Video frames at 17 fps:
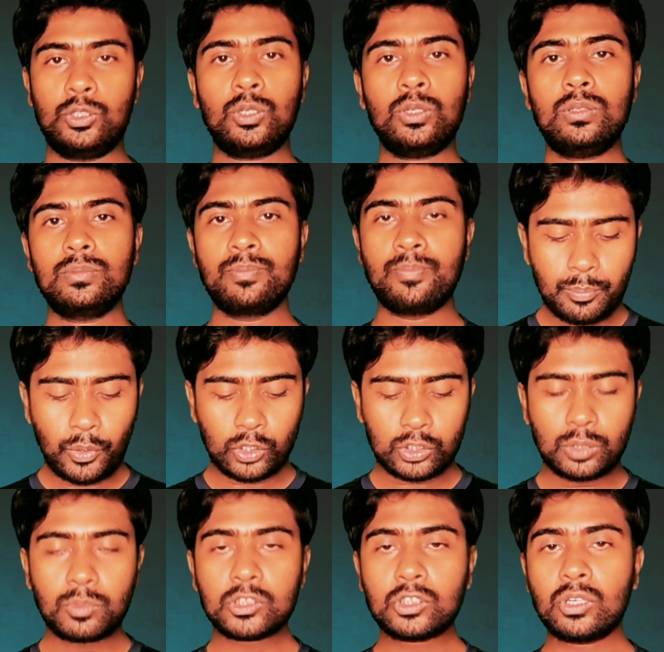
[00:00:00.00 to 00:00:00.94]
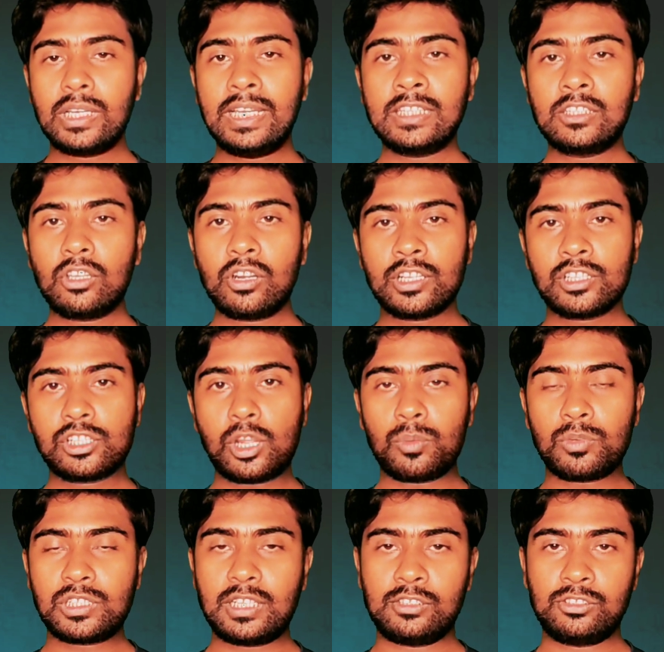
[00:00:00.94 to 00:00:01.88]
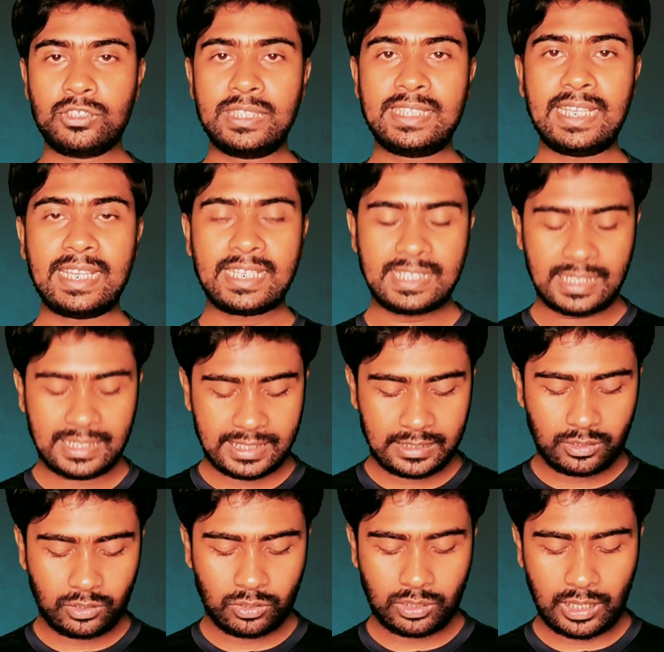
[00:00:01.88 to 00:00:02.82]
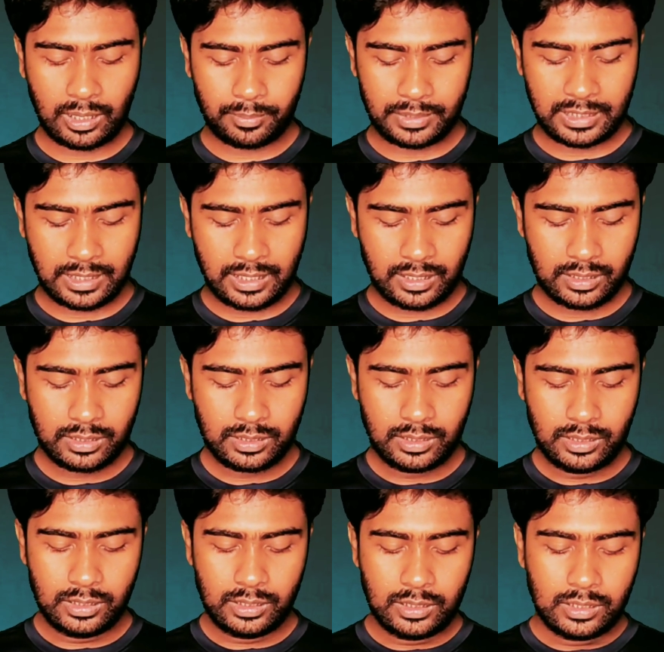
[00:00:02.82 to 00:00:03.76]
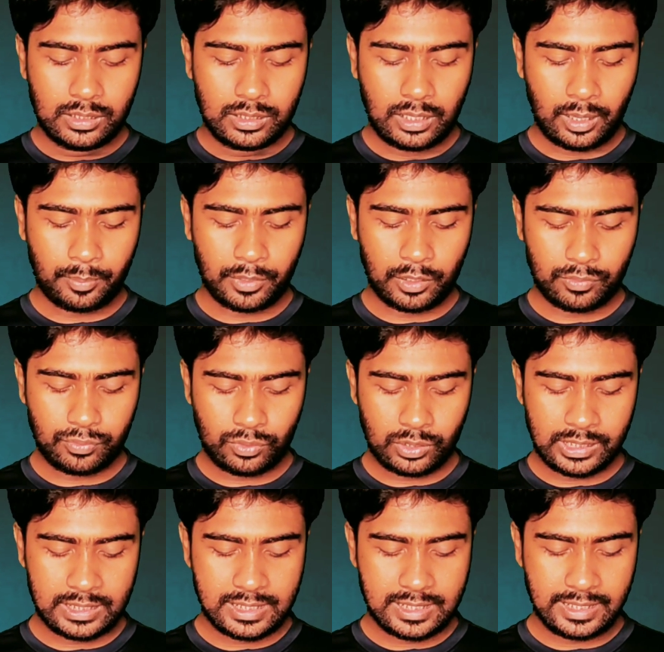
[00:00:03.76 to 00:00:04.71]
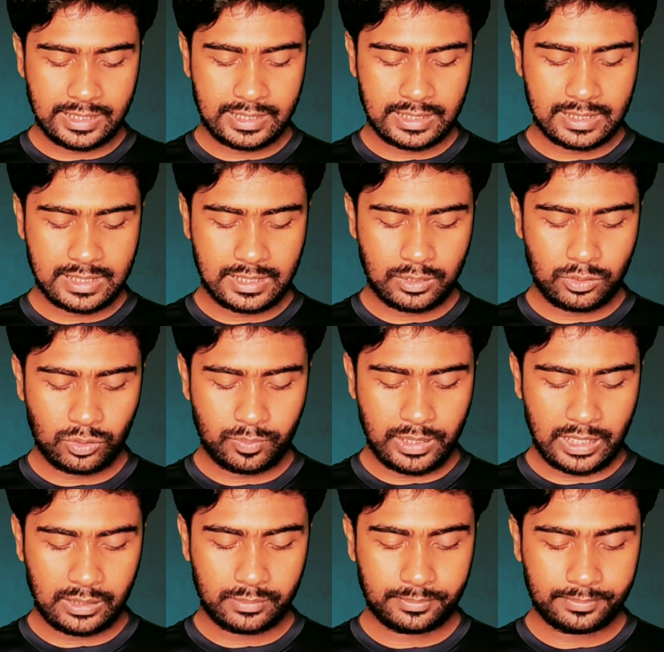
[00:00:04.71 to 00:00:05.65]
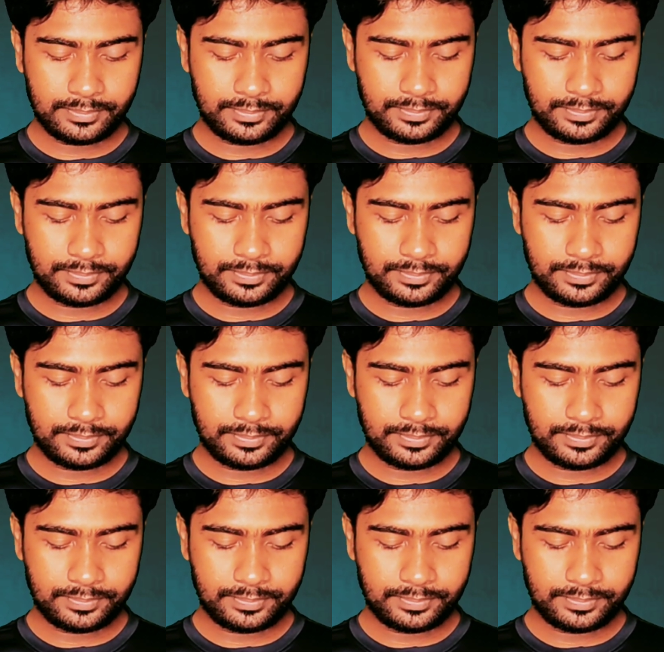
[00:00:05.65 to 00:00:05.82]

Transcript: তো প্রথমত এই ধরনের সমস্যা যদি থেকে থাকে তখন আপনারা আপনার ফোনের সেটিংসে ঢুকবেন